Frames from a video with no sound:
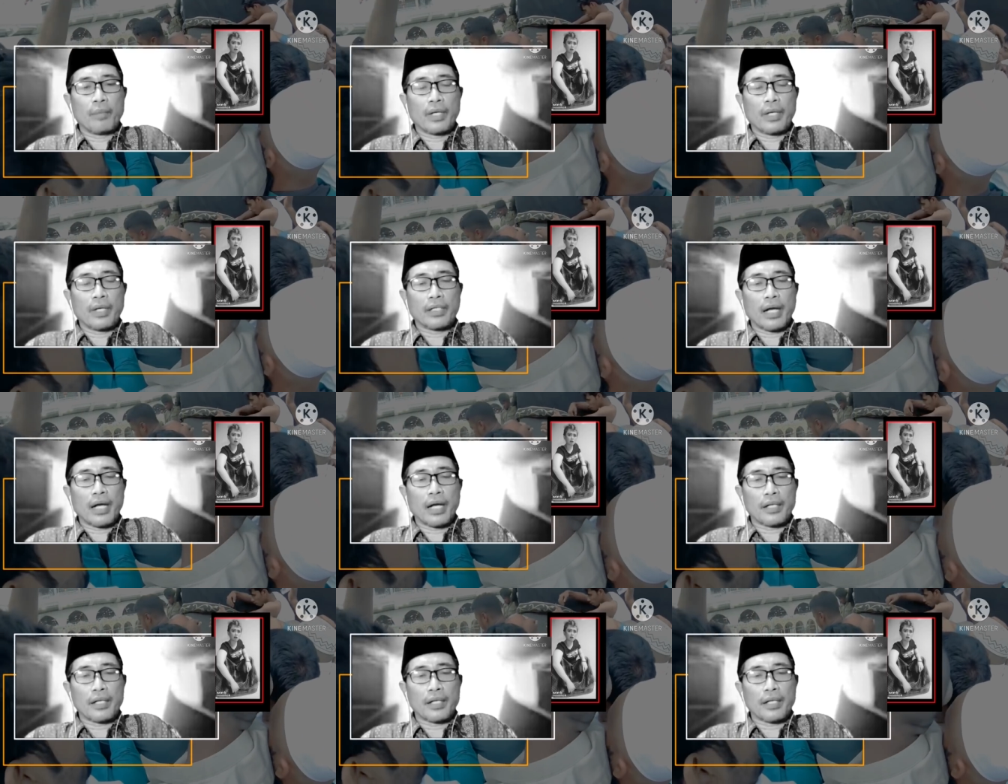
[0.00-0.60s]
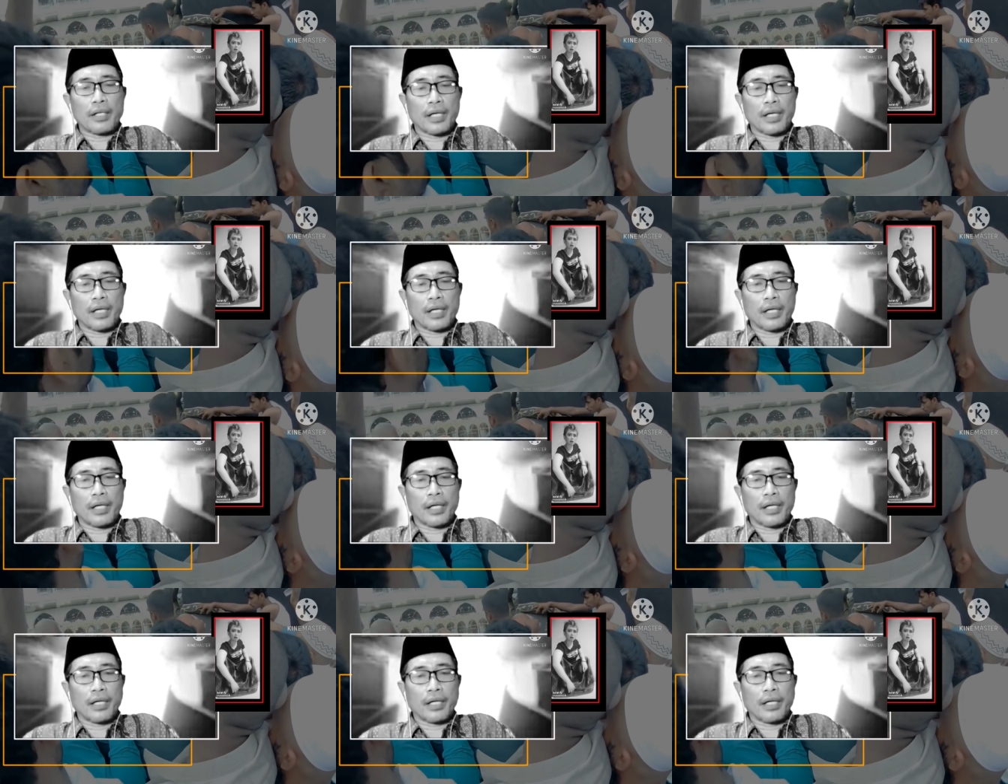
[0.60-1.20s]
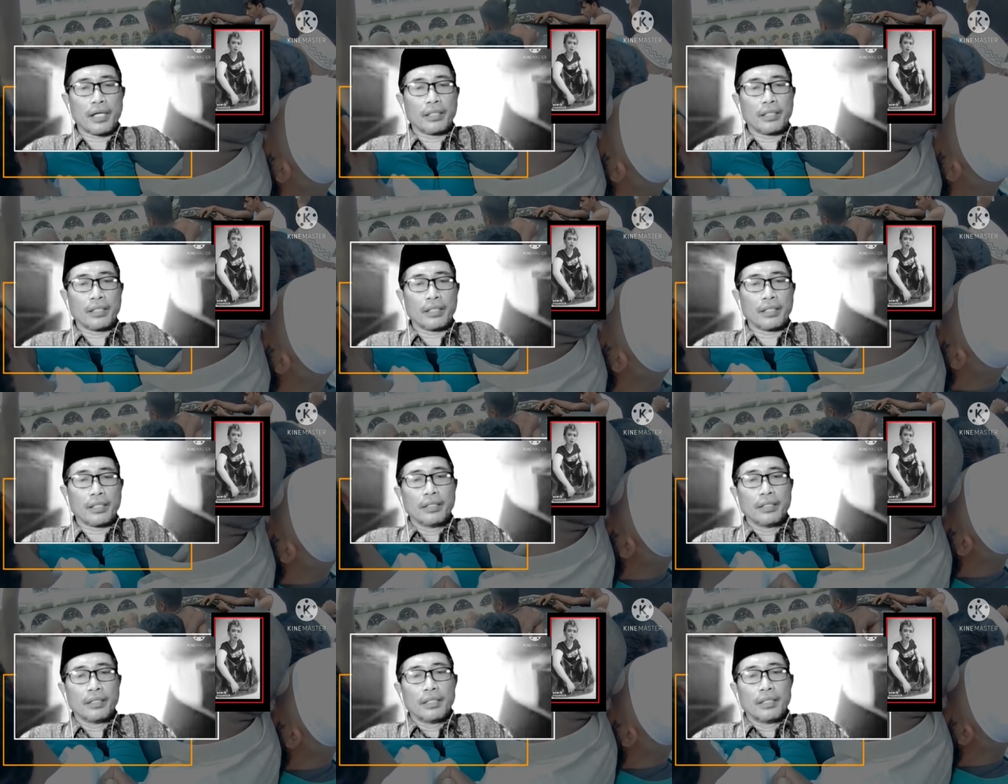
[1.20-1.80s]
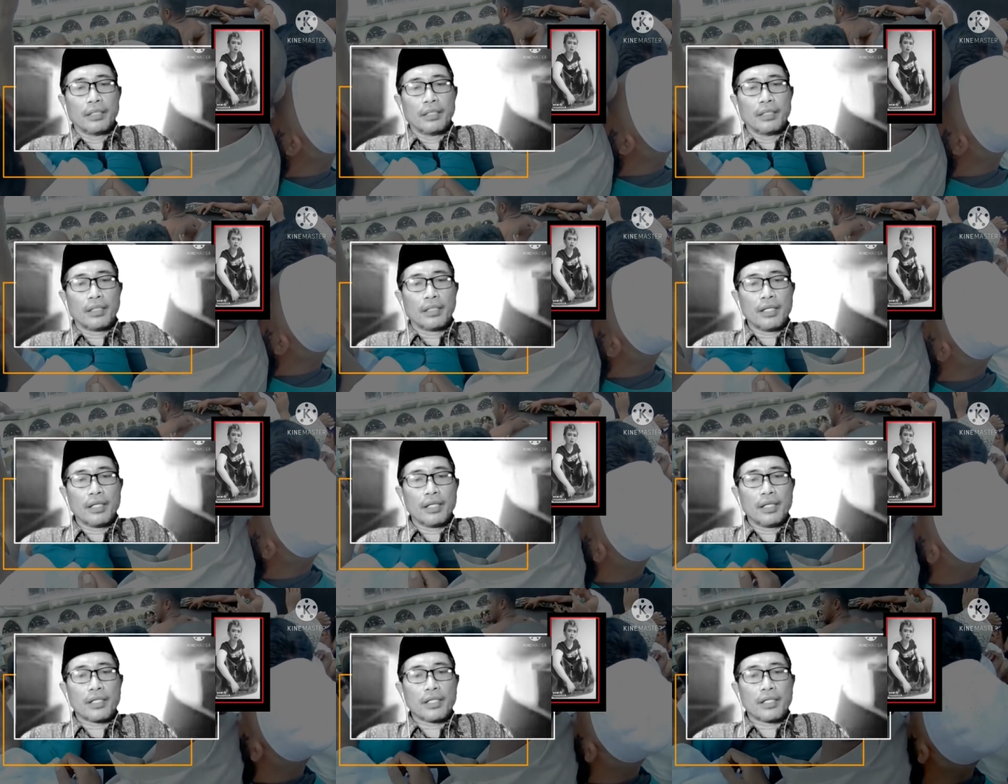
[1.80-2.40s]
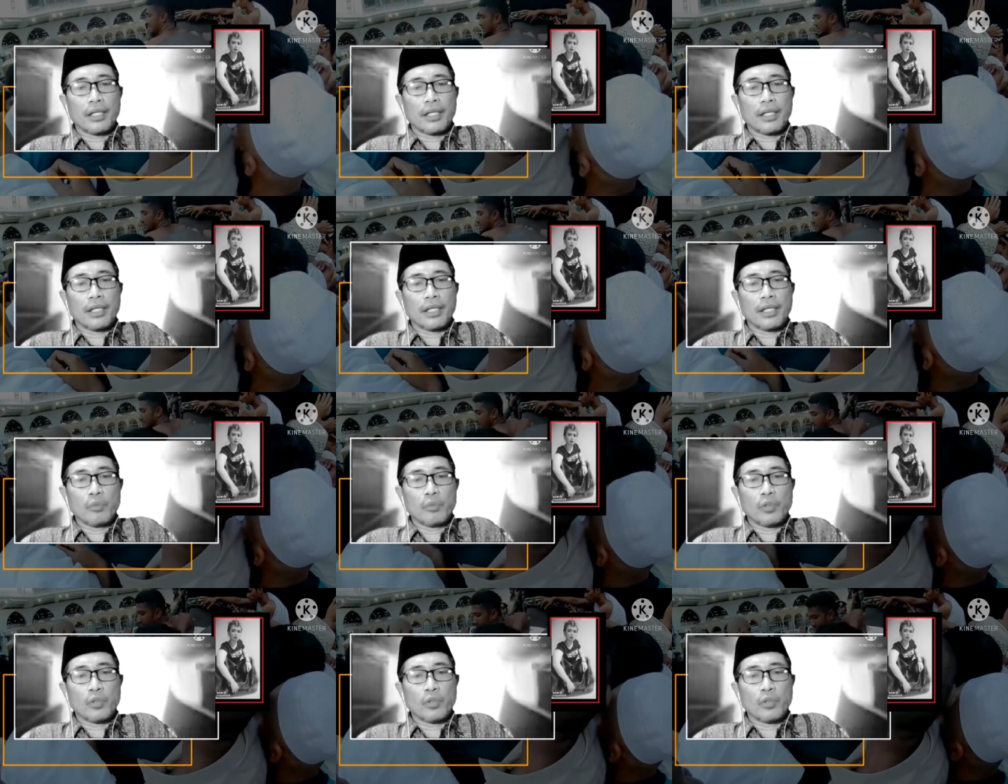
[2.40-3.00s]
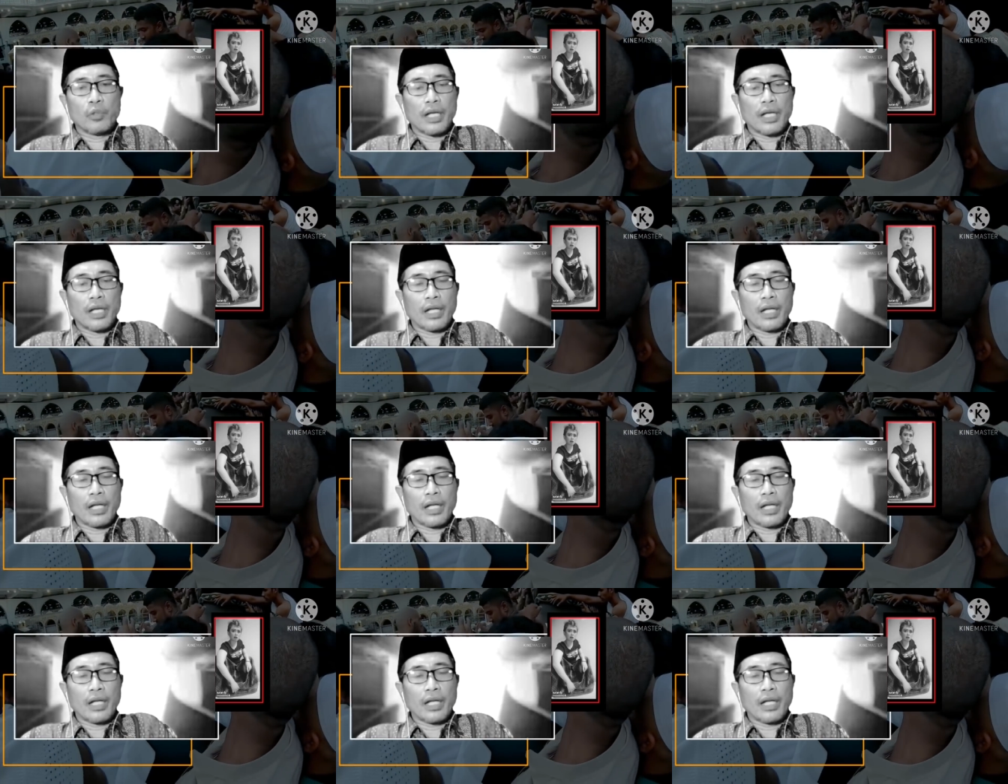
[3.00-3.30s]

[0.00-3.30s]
itu ceritanya orang majus dari timur yang